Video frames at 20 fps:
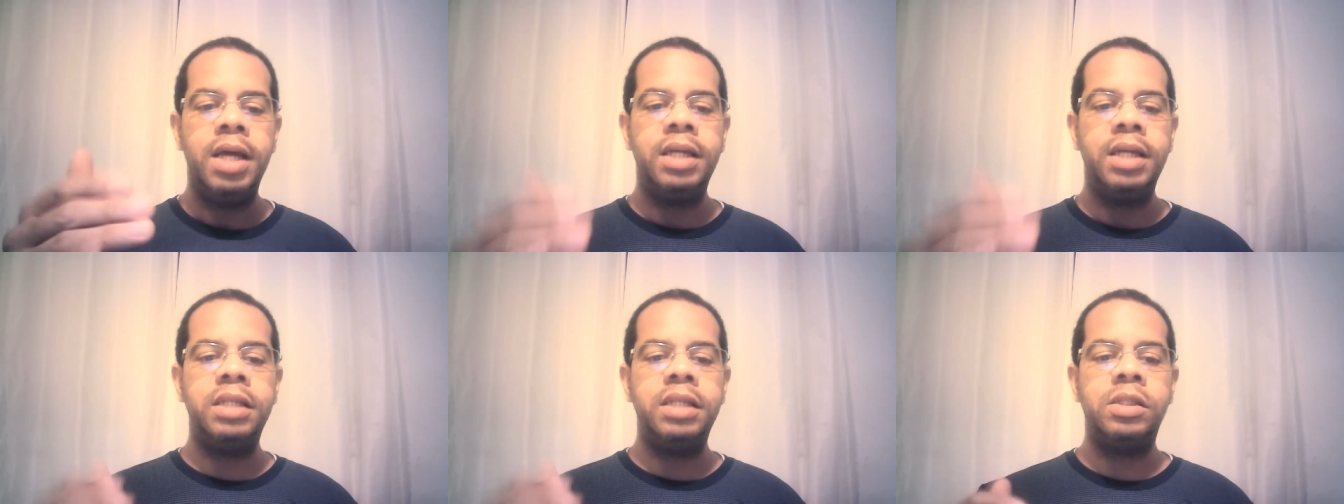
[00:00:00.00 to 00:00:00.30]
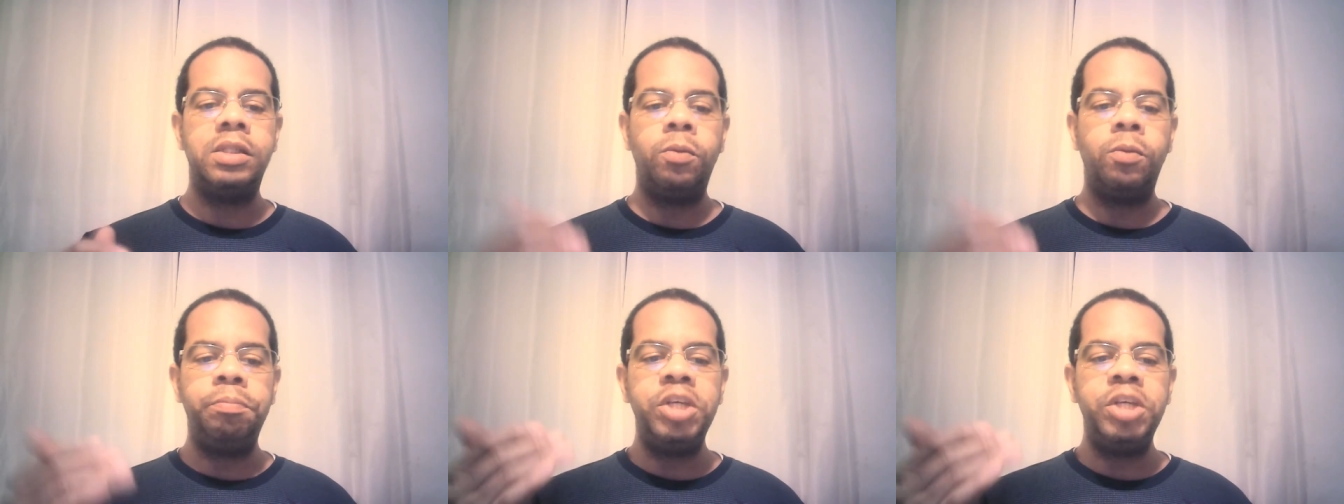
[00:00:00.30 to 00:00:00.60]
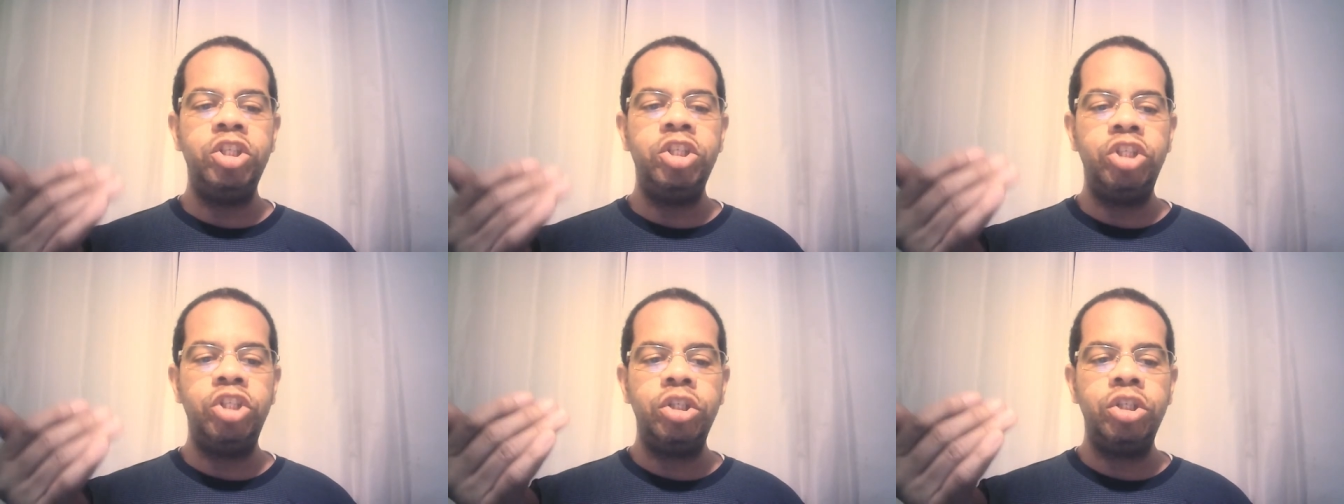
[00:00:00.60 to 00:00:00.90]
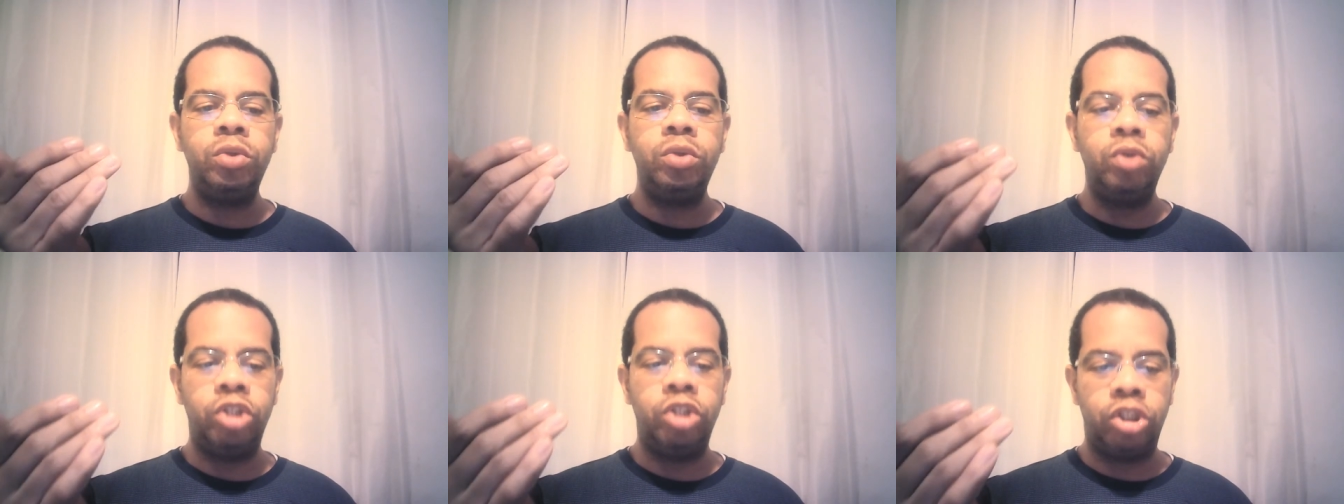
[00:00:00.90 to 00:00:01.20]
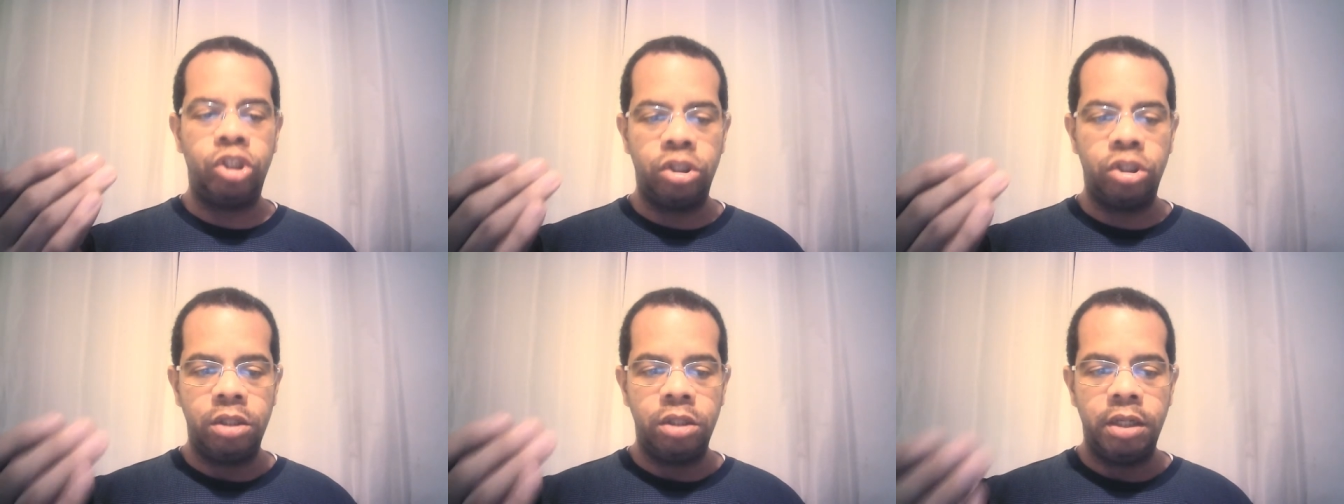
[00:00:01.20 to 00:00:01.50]
que são
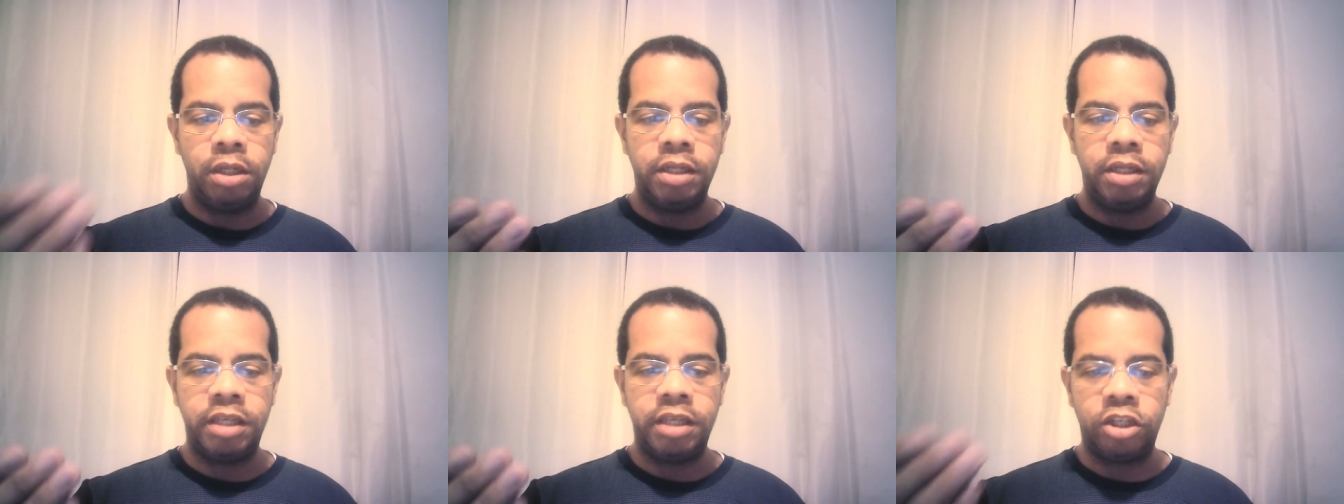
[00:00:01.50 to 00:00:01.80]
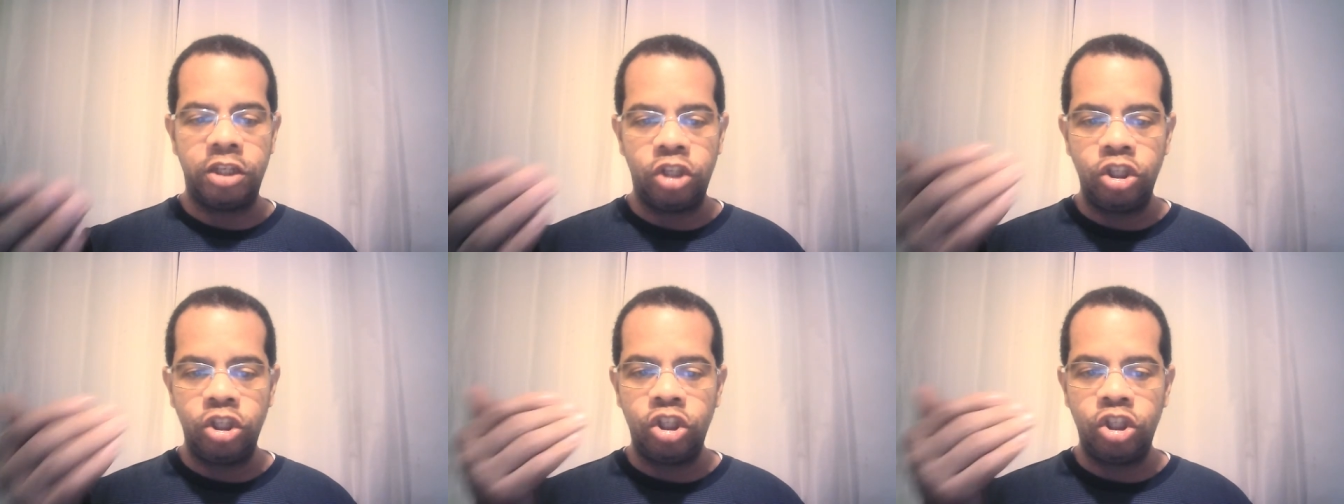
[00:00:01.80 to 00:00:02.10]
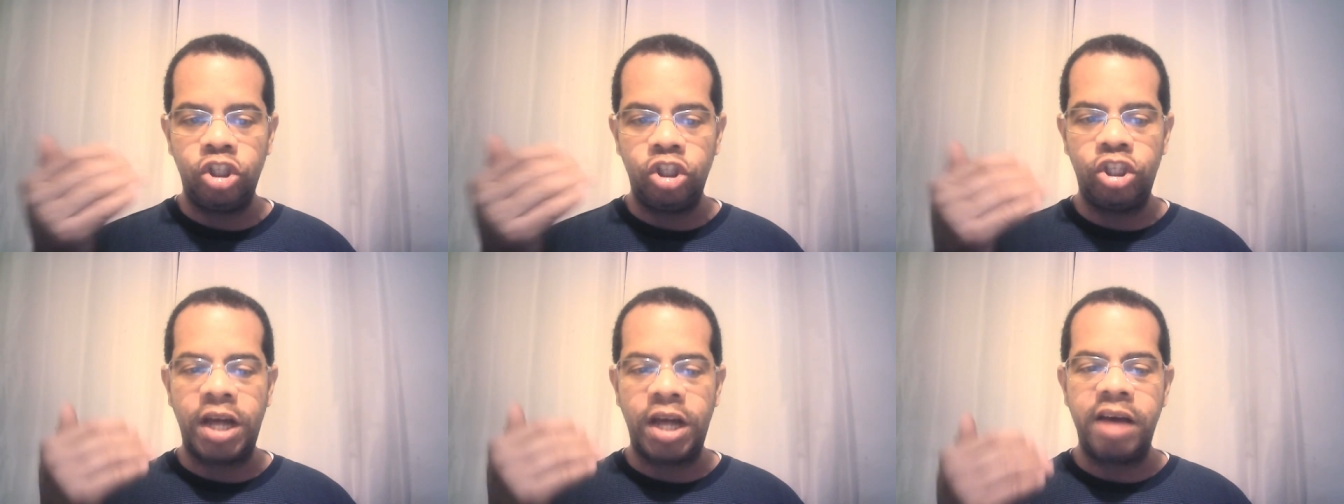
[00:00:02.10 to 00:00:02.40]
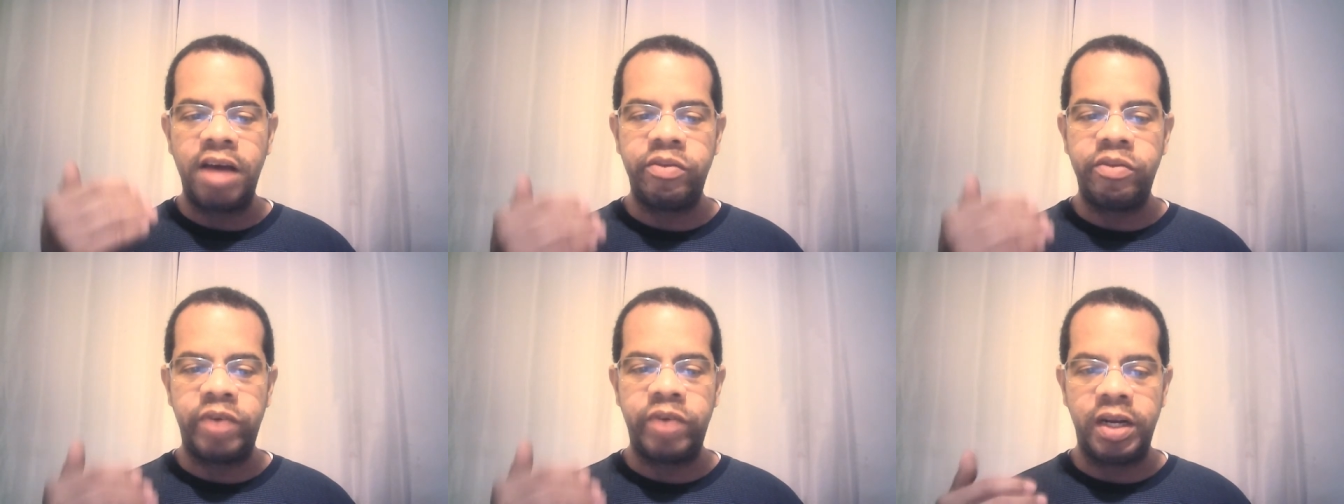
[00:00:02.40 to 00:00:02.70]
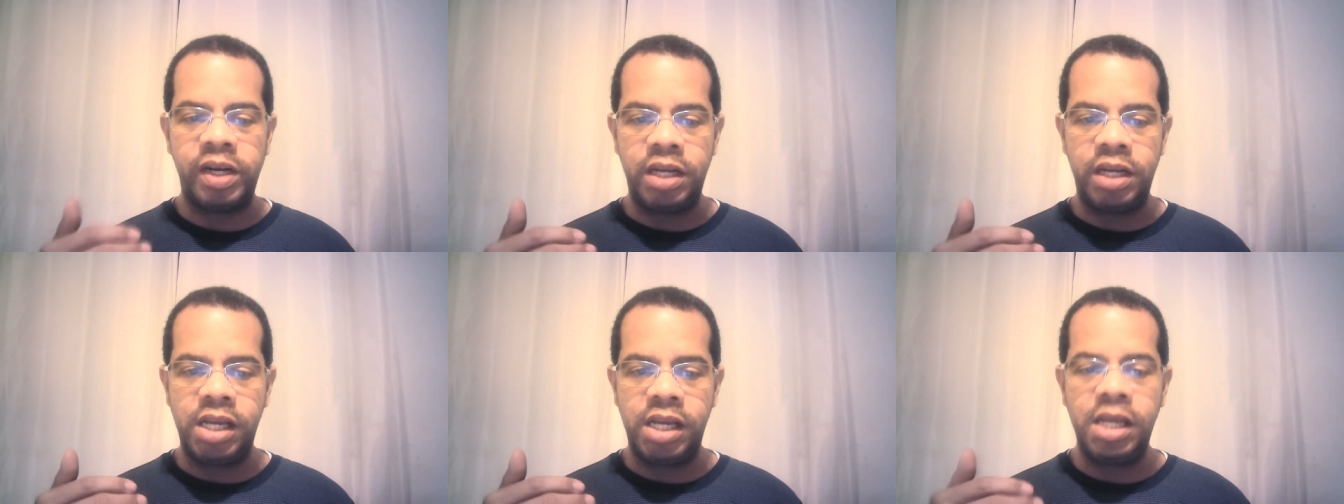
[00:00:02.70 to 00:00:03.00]
pedidos que a gente já
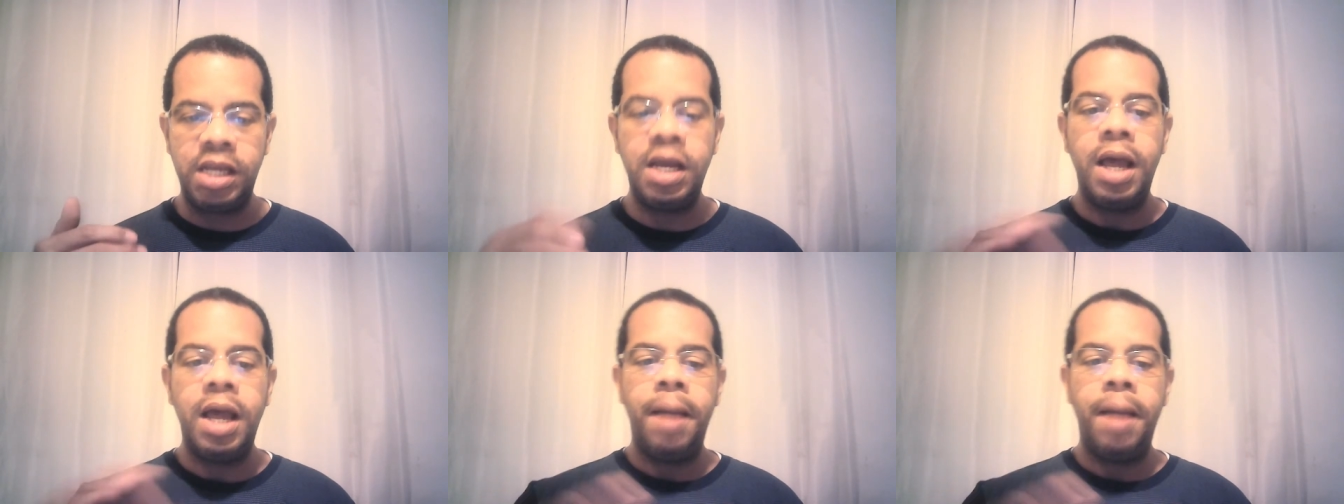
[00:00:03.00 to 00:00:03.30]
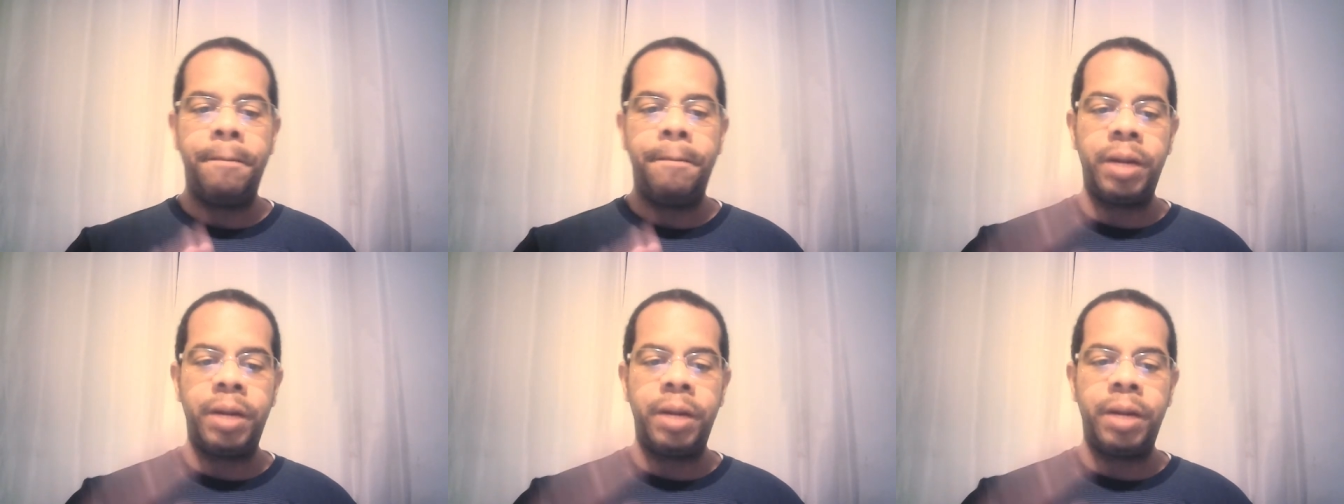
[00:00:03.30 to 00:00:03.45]
avalie